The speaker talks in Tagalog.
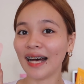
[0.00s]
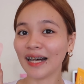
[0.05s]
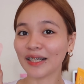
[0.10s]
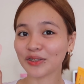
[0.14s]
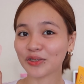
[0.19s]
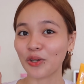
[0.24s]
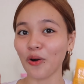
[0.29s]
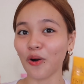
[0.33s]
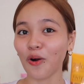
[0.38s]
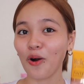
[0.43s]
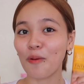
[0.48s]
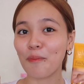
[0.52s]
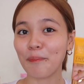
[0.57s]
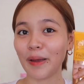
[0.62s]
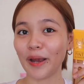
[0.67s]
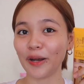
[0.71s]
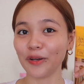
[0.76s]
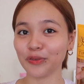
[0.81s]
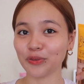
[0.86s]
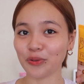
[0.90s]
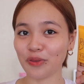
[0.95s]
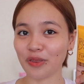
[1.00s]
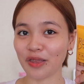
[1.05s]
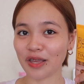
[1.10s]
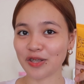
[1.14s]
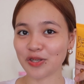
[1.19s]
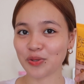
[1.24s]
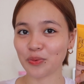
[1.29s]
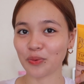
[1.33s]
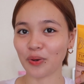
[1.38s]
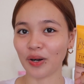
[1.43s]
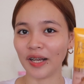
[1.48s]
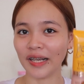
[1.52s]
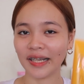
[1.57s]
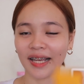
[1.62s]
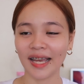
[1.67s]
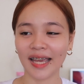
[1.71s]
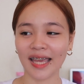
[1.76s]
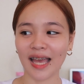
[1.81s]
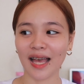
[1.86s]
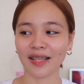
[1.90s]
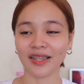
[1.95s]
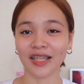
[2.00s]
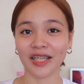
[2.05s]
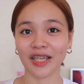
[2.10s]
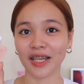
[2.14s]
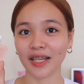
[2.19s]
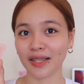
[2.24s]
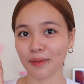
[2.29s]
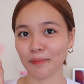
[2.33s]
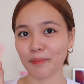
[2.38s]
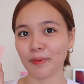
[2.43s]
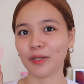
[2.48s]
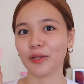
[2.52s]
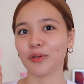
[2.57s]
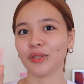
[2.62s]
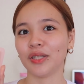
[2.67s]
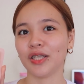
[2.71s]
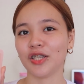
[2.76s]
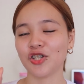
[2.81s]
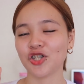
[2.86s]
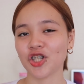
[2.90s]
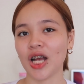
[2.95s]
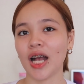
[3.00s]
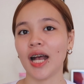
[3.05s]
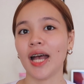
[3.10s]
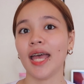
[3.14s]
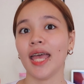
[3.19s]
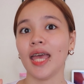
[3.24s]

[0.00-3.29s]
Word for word: lang to compared to this one. Kaya tinitipid ko din siya.